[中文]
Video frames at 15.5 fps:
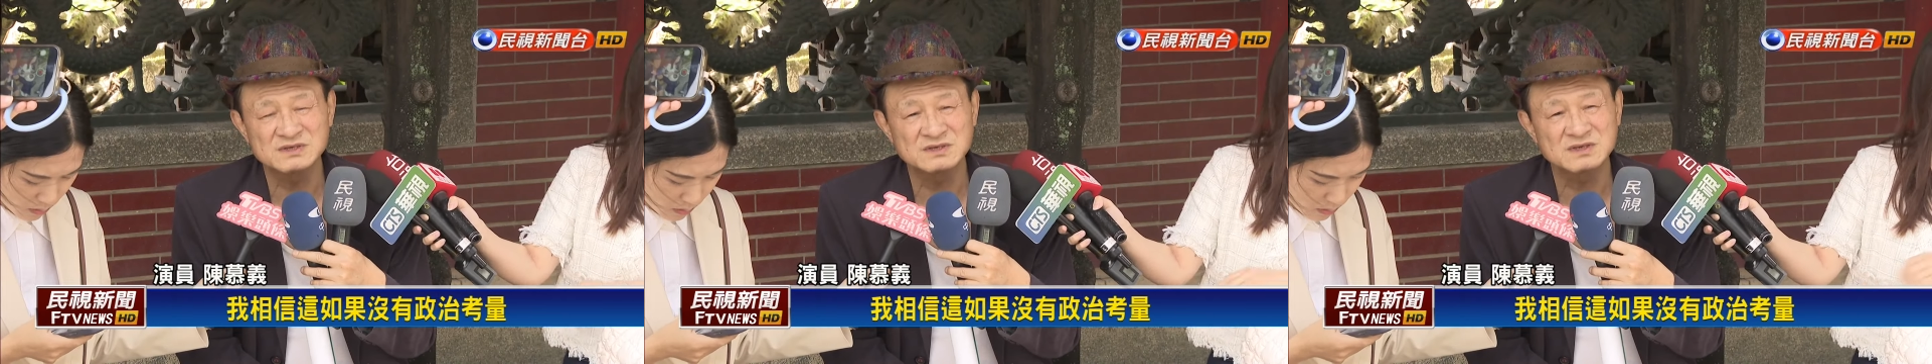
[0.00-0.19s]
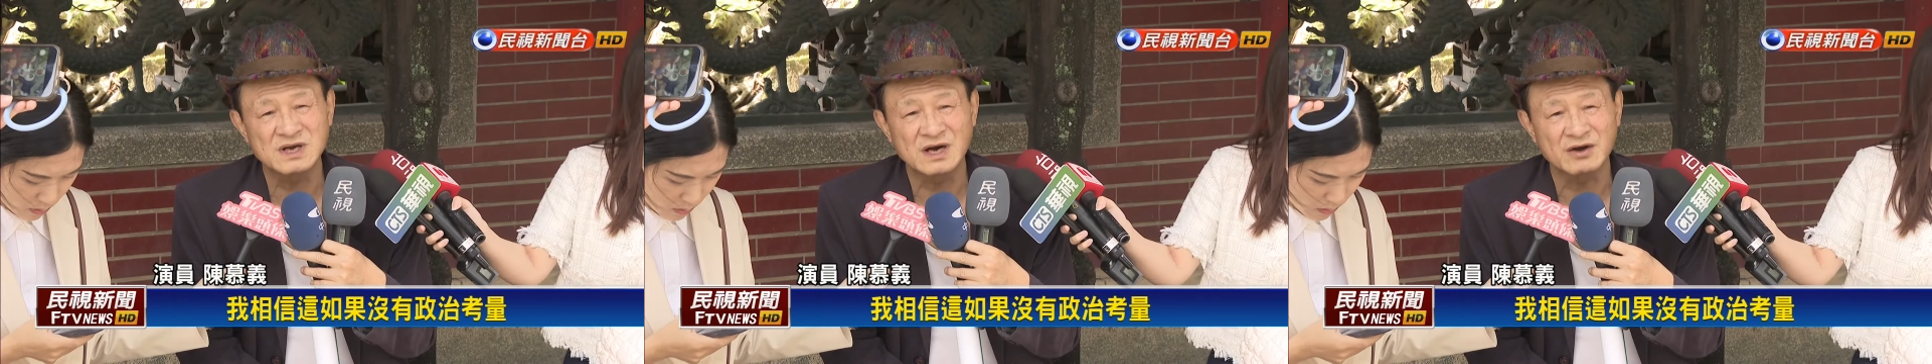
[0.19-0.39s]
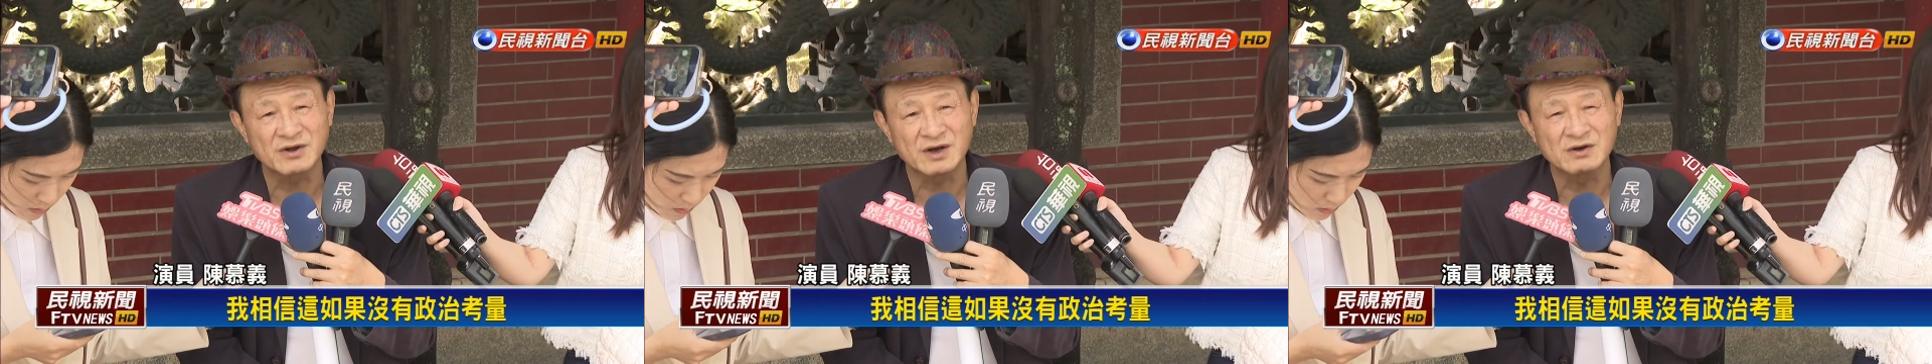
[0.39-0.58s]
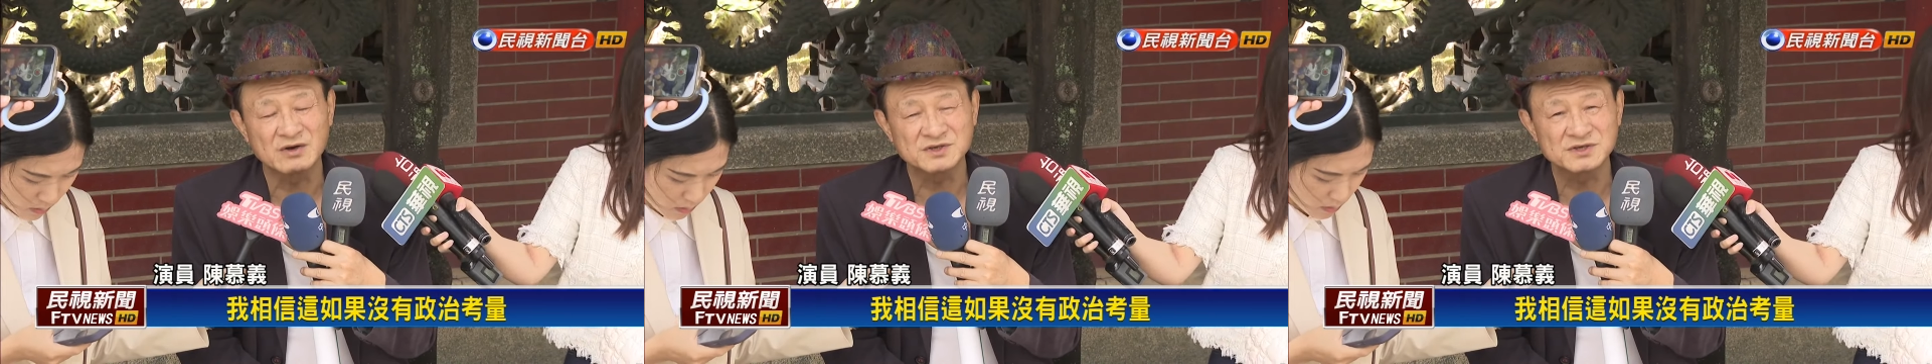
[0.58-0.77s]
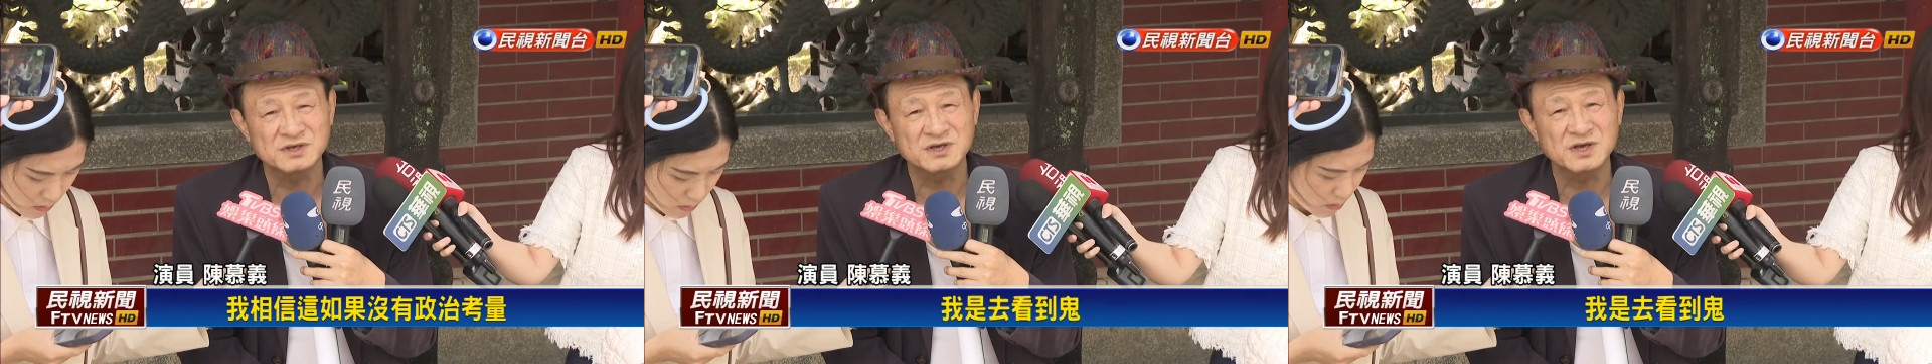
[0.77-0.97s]
治考量，
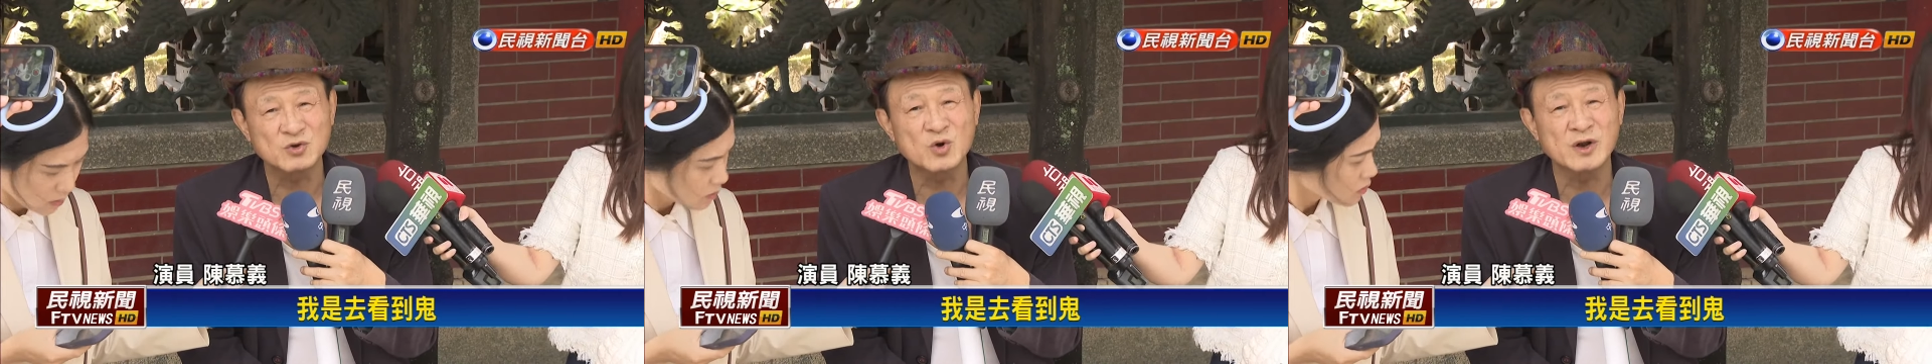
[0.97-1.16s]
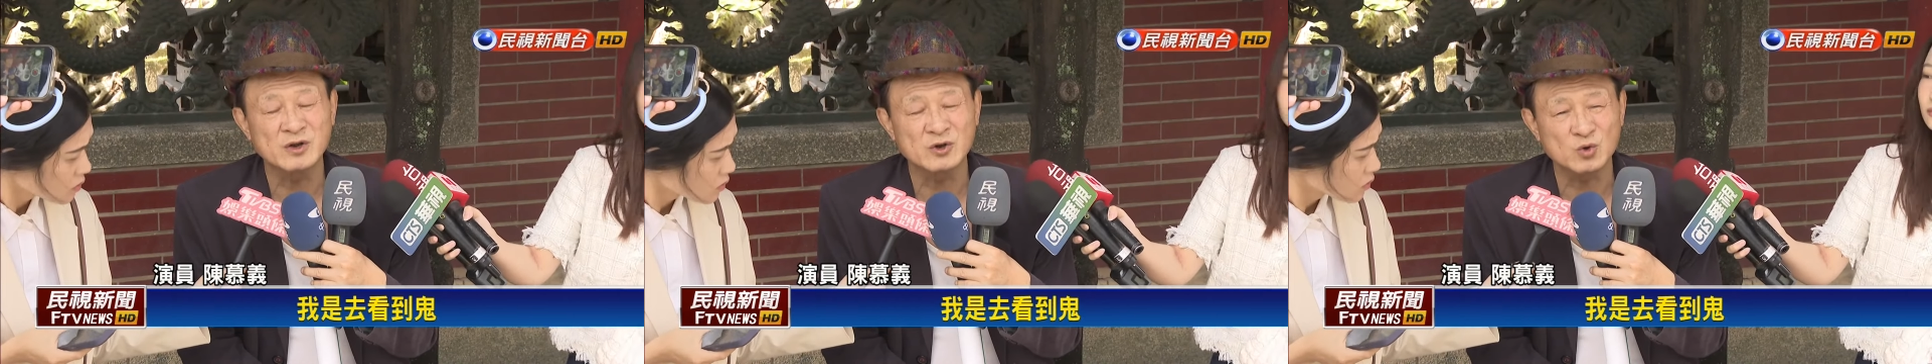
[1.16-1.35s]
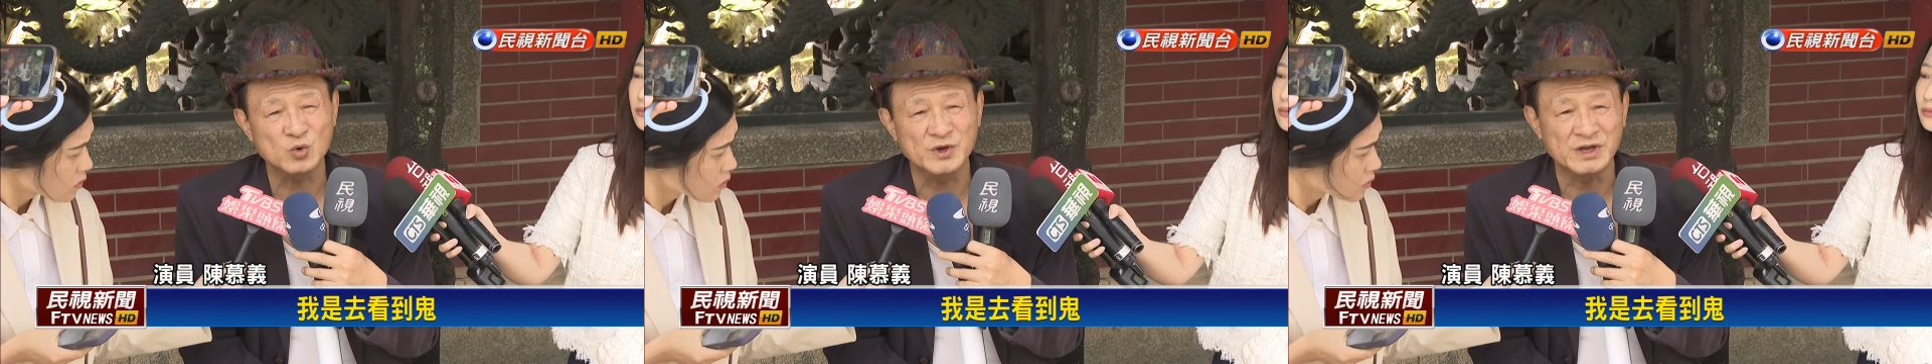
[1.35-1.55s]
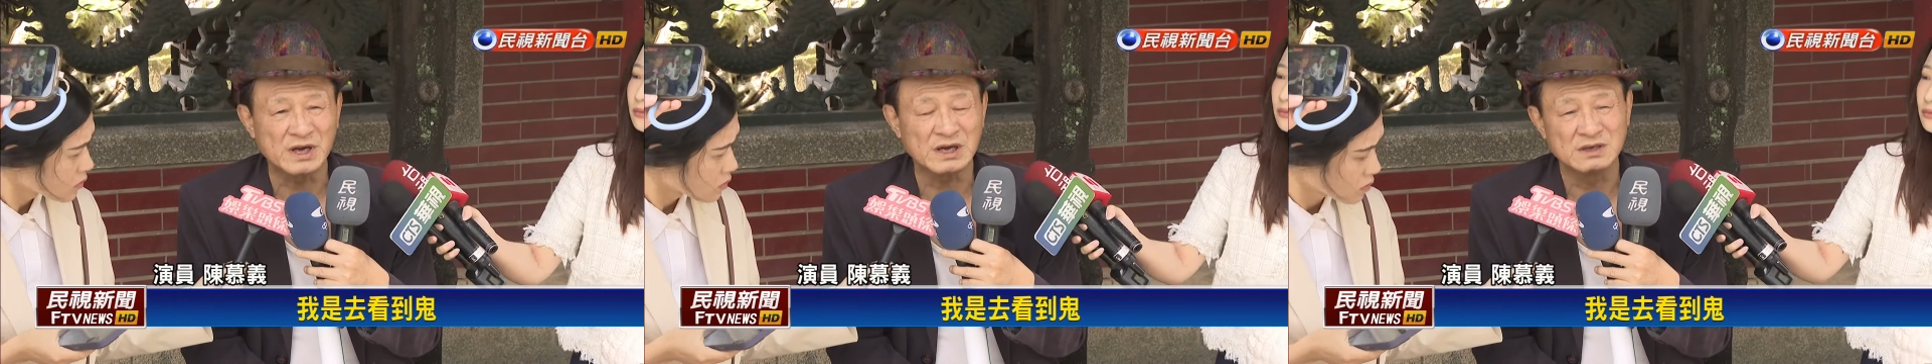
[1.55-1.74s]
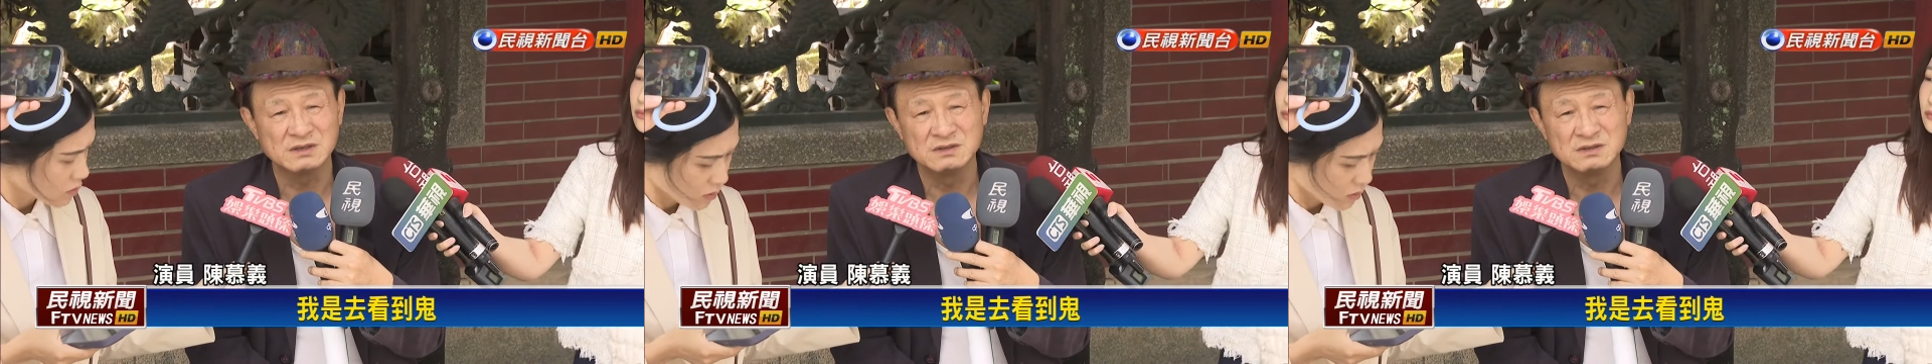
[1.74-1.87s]
我是去看了贵啦。